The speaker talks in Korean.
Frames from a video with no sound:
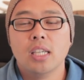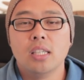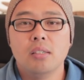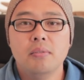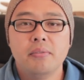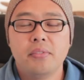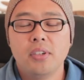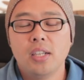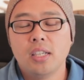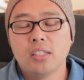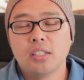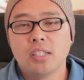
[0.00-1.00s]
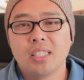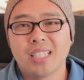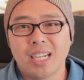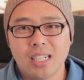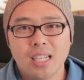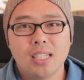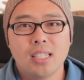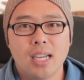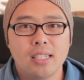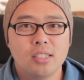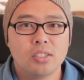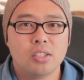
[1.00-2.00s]
인플레이션이 장난이
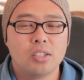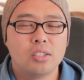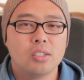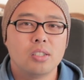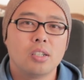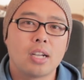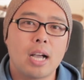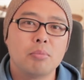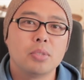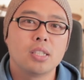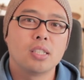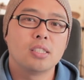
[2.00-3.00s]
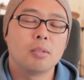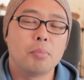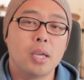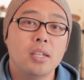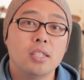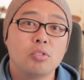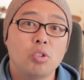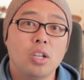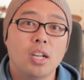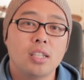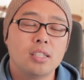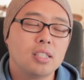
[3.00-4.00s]
아니죠. 갑자기 이제
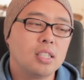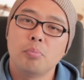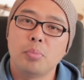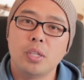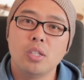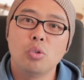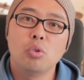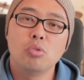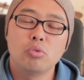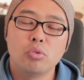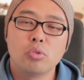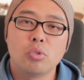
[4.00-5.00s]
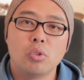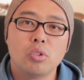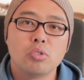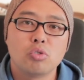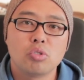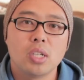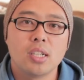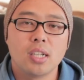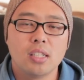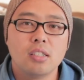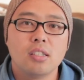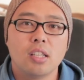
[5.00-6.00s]
베네수엘라는 빈곤국으로 추락을
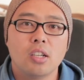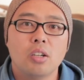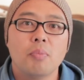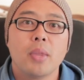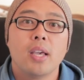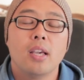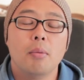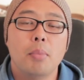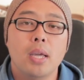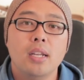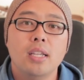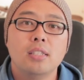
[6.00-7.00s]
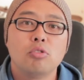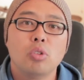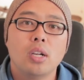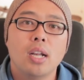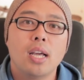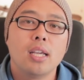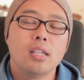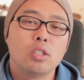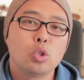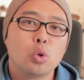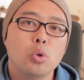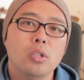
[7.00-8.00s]
했는데요. 베네수엘라의 이
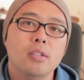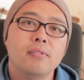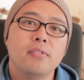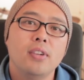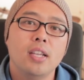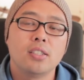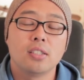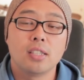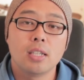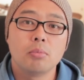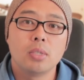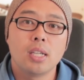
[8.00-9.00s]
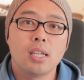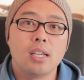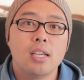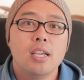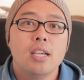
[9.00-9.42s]
초인플레이션 때문에